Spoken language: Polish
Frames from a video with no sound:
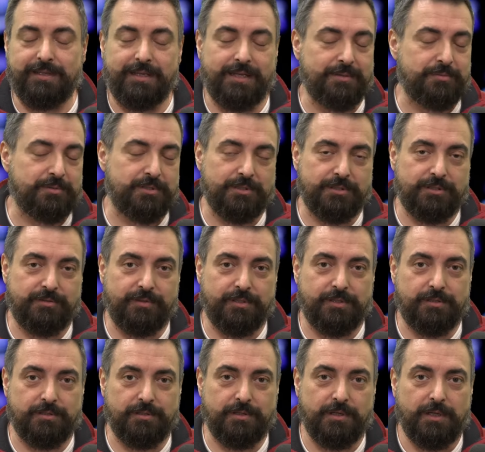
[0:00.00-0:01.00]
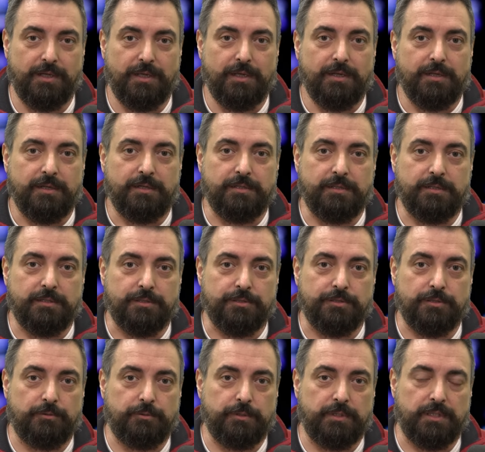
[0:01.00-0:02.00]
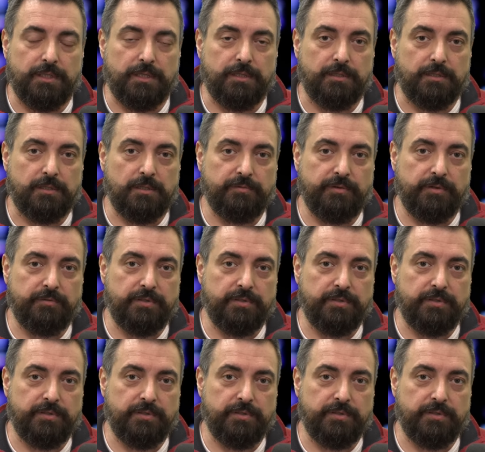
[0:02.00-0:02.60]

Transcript: najlepsze na świecie e, show internetowe,